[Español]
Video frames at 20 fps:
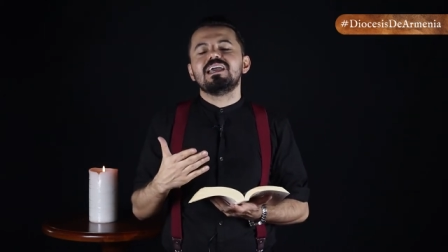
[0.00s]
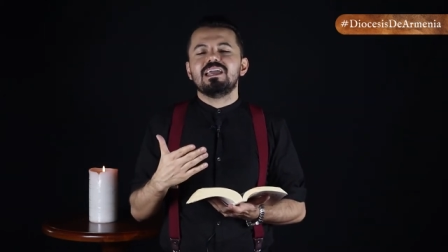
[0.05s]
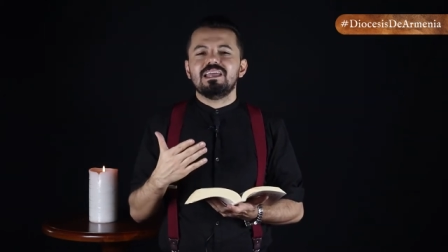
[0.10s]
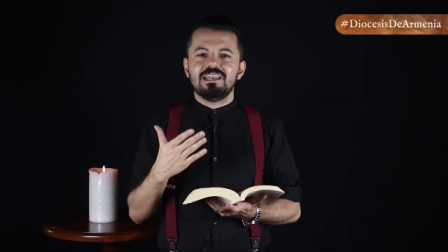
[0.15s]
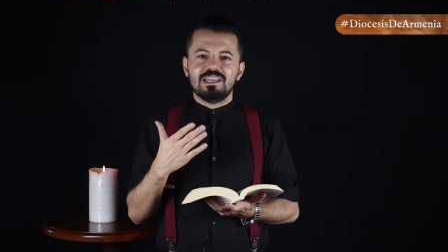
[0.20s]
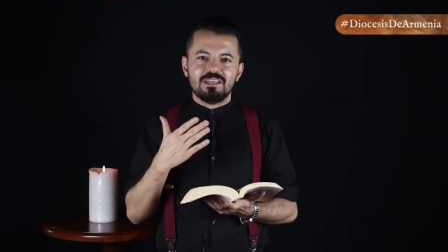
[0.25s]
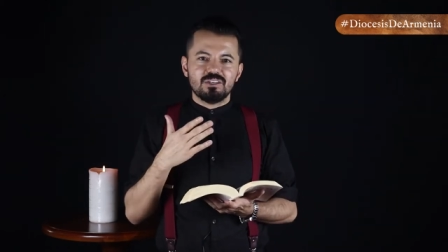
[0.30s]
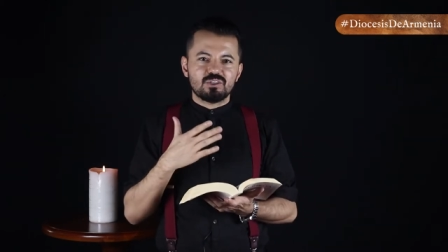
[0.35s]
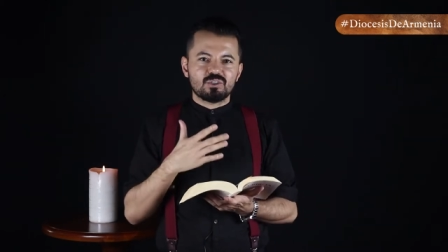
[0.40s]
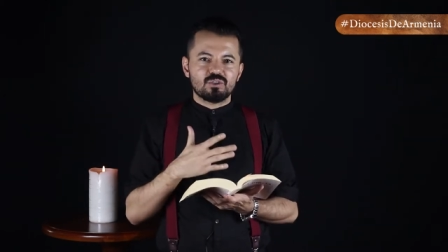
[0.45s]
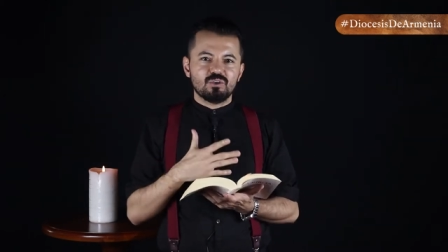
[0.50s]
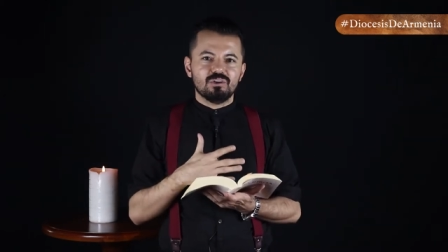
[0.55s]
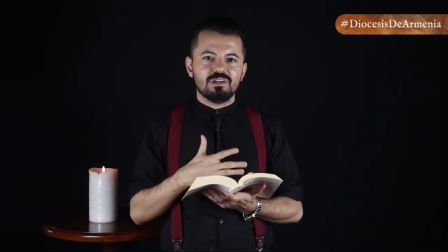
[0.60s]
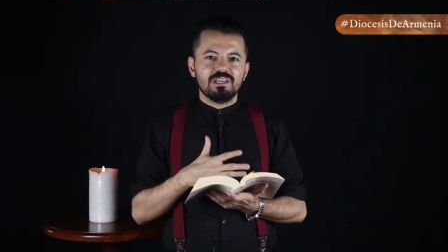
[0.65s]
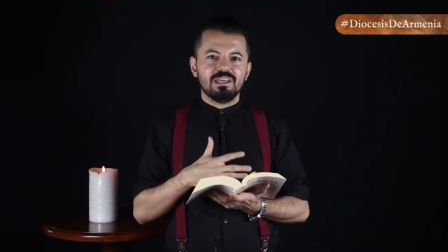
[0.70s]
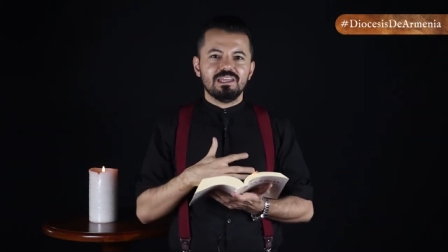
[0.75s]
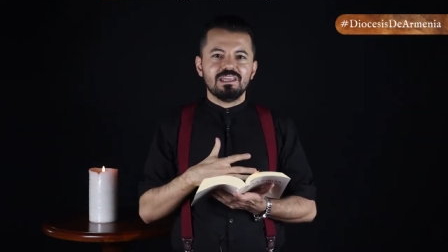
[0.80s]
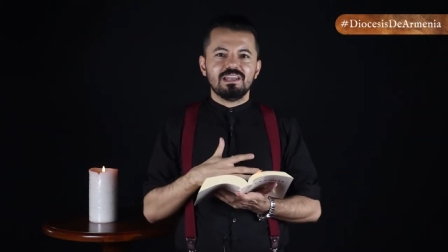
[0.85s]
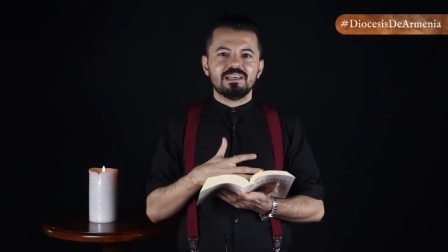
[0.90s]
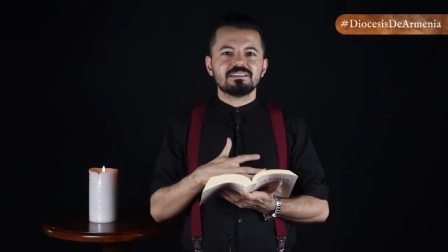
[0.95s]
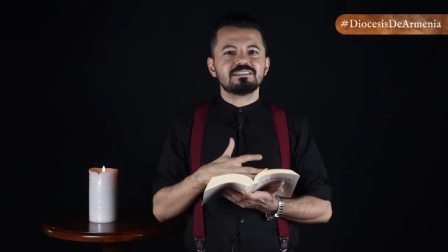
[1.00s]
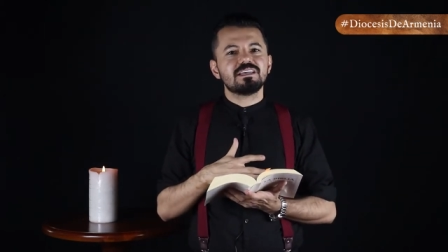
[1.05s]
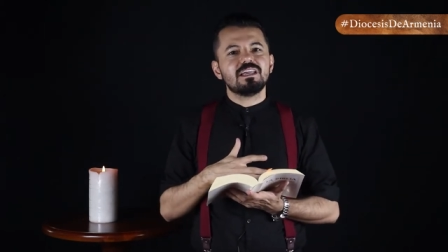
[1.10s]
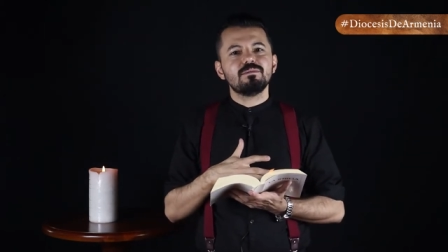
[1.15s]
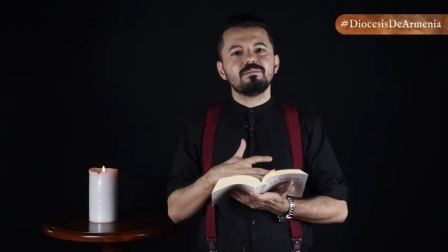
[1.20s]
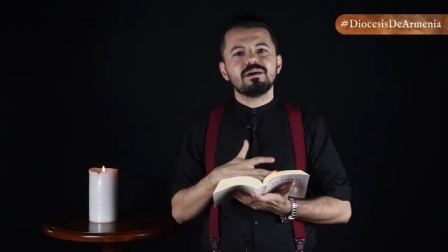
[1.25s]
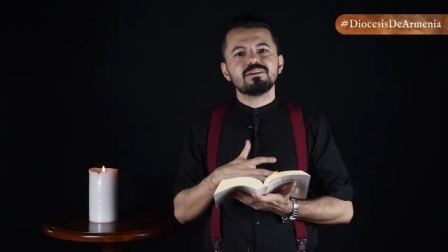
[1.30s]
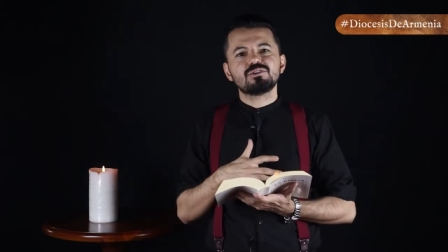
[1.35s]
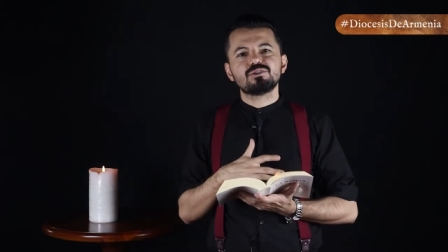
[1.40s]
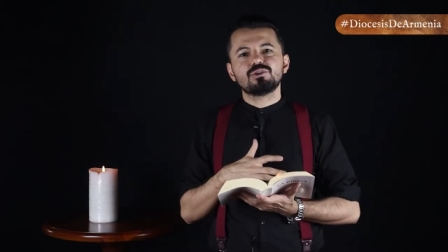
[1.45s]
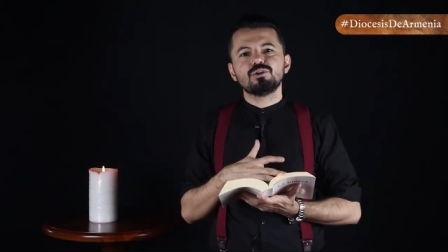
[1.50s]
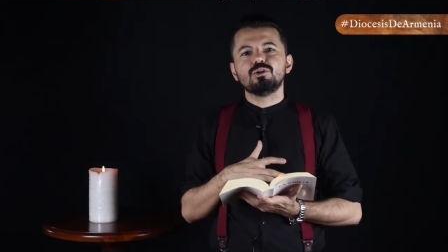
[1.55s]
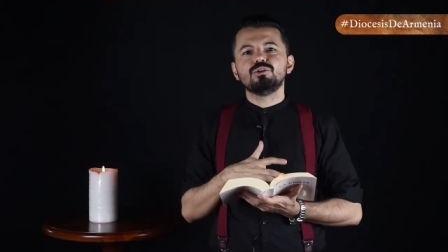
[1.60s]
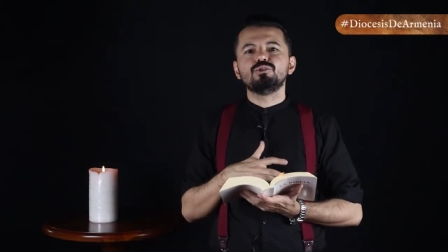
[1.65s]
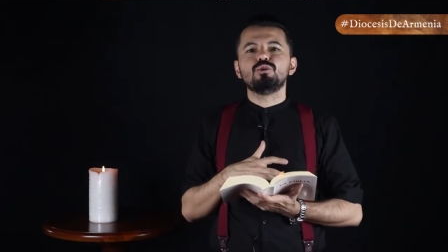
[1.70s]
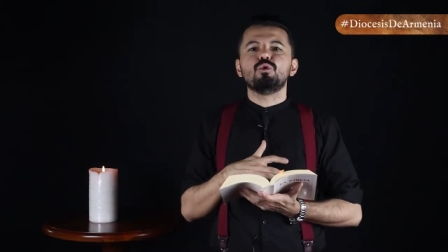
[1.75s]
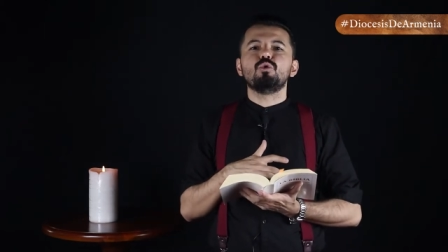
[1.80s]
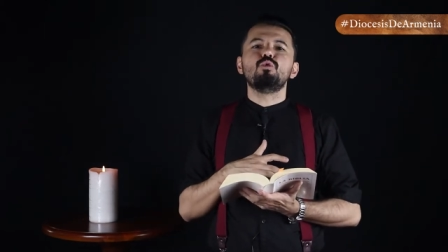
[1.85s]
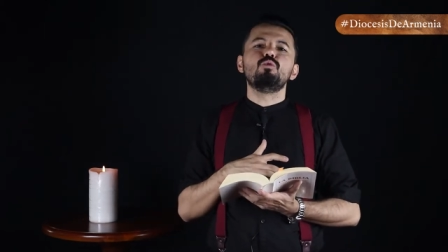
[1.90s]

en la historia de la salvación